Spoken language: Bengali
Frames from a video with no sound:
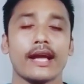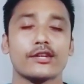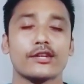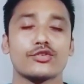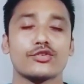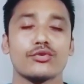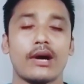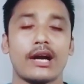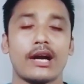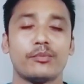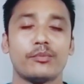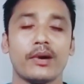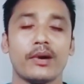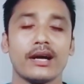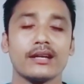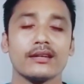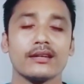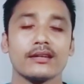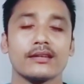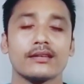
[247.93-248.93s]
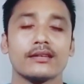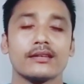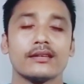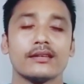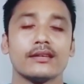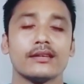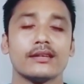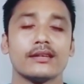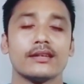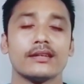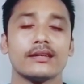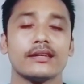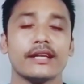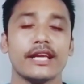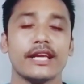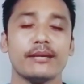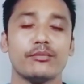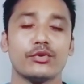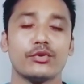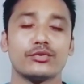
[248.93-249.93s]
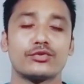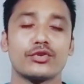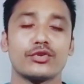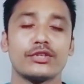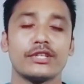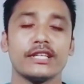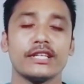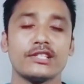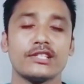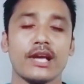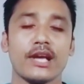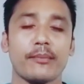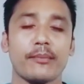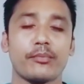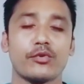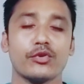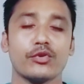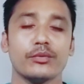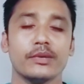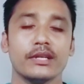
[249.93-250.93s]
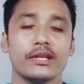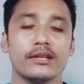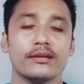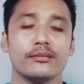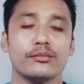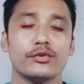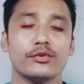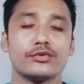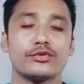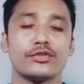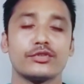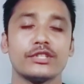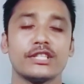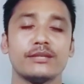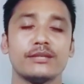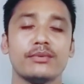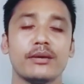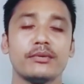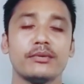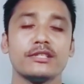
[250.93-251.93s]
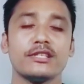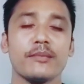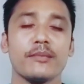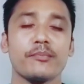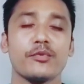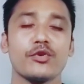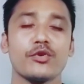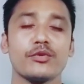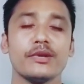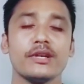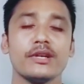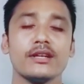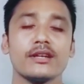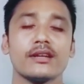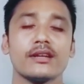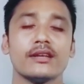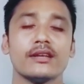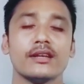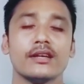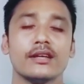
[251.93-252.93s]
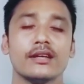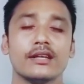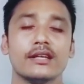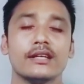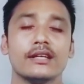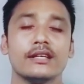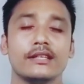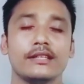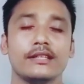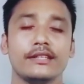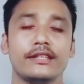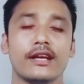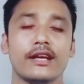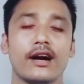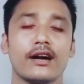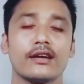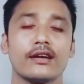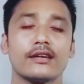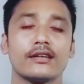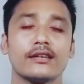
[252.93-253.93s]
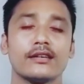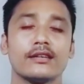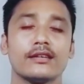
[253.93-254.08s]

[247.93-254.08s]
একশো বার এই মন্ত্রটিকে জাপ করবেন মন্ত্রটি কিভাবে জাপ করবেন ইয়াং